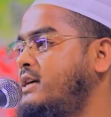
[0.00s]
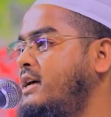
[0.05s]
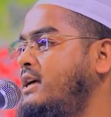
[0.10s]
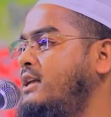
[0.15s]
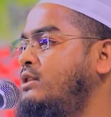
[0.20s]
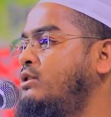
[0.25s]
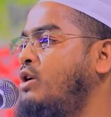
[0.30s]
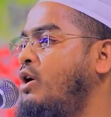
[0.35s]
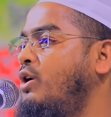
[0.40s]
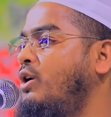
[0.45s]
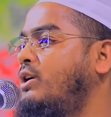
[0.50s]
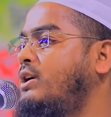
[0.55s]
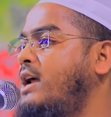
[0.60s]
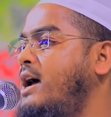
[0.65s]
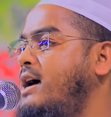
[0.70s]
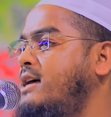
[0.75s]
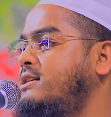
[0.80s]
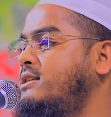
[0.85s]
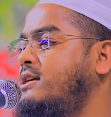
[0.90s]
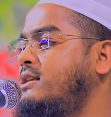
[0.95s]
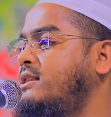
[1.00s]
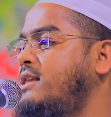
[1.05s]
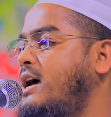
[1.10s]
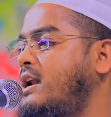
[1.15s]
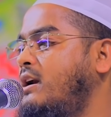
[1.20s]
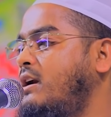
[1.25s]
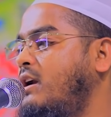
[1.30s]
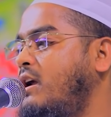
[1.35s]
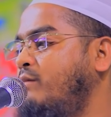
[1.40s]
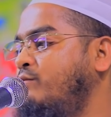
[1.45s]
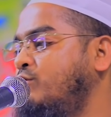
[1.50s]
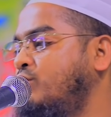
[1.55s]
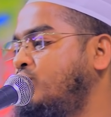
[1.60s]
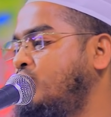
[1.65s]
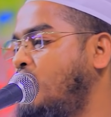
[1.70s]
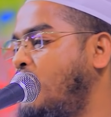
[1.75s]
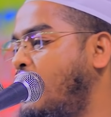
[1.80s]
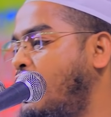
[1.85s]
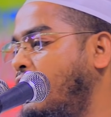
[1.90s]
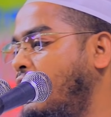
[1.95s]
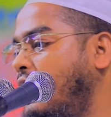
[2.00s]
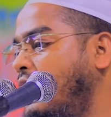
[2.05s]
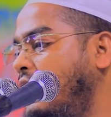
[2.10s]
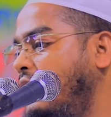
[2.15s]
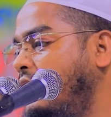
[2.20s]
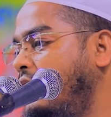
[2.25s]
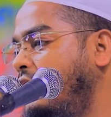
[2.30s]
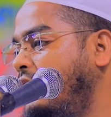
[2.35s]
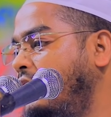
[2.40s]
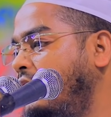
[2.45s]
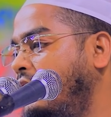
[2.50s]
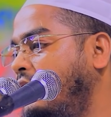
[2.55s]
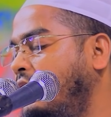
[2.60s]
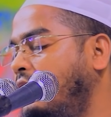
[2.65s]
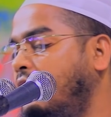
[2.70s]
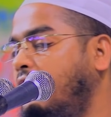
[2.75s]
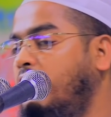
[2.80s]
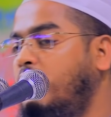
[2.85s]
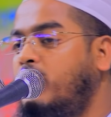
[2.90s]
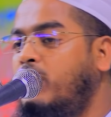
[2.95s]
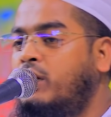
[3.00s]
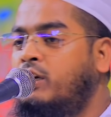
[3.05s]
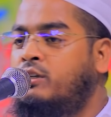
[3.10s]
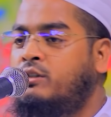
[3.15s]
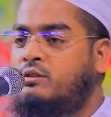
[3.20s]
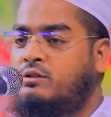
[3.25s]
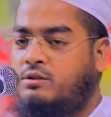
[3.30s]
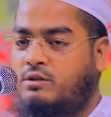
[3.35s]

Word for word: যেই দলটা আছে তার নাম সলিহীন